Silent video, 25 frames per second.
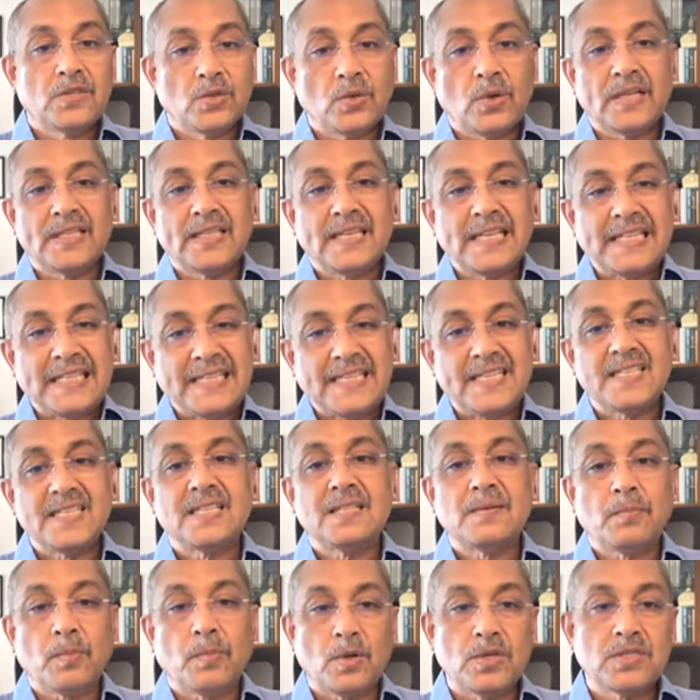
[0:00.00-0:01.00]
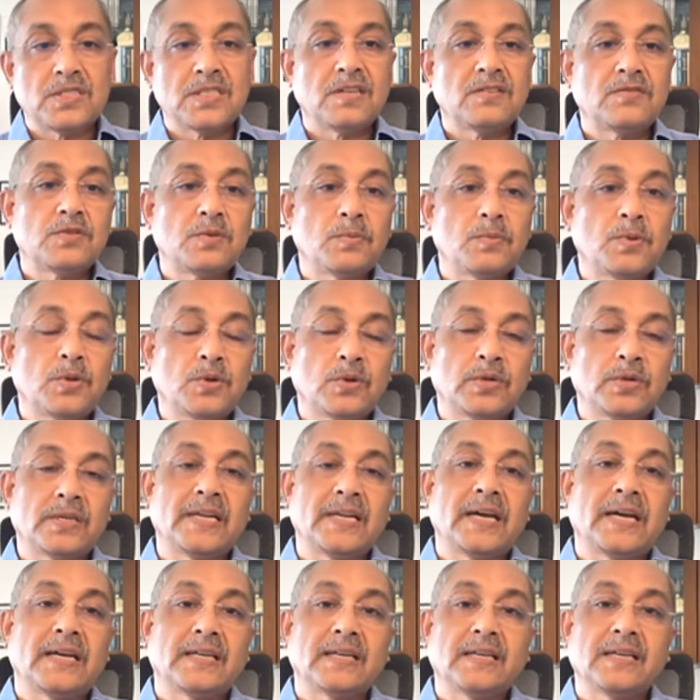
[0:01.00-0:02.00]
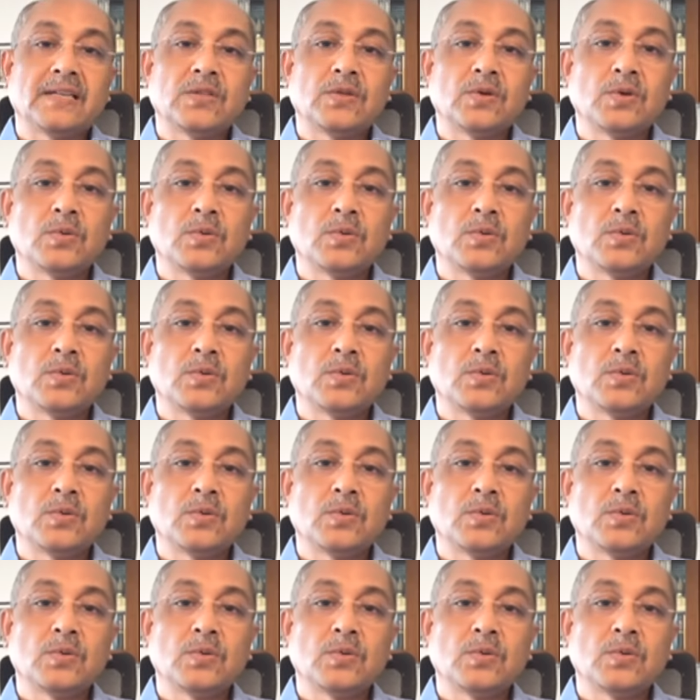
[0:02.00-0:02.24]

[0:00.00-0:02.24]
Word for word: सो आई थिंक दीज आर द पॉजिटिव टू बी लुकड एट